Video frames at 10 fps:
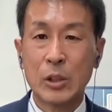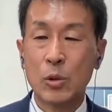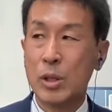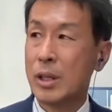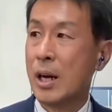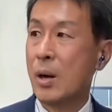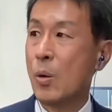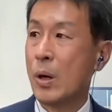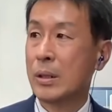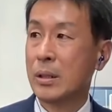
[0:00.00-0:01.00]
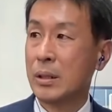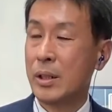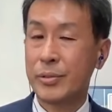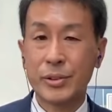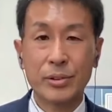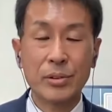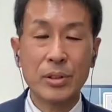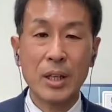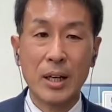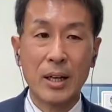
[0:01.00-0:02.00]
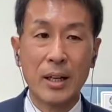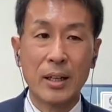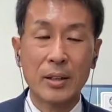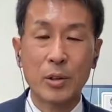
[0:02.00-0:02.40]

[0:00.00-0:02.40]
でこれが終わって普通なら